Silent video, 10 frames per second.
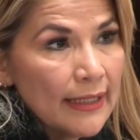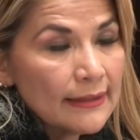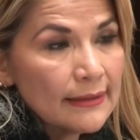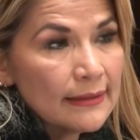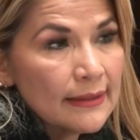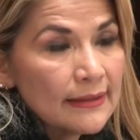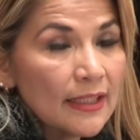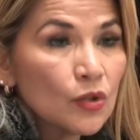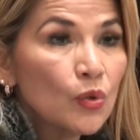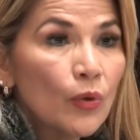Bolivia es
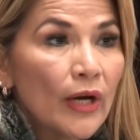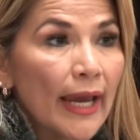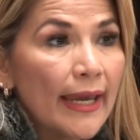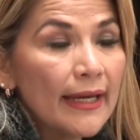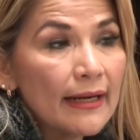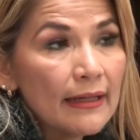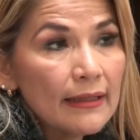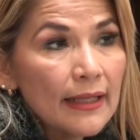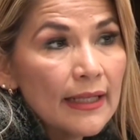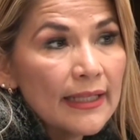el único país que en
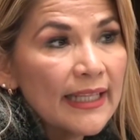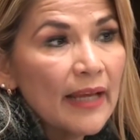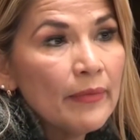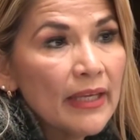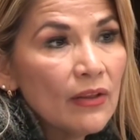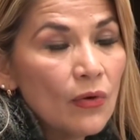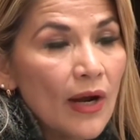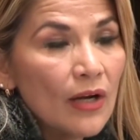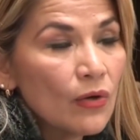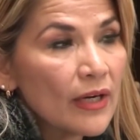plena pandemia y en
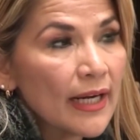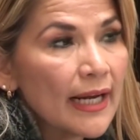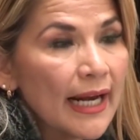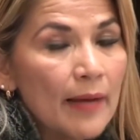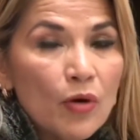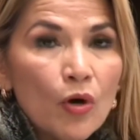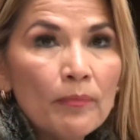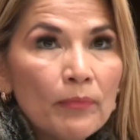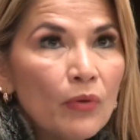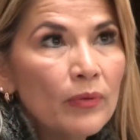pleno gobierno
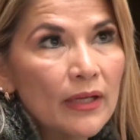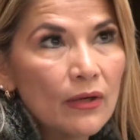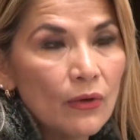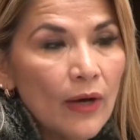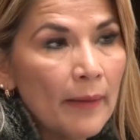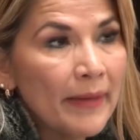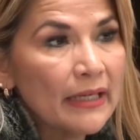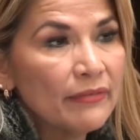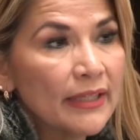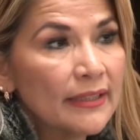de, de esta
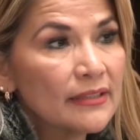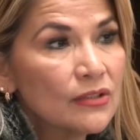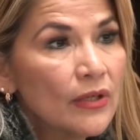señora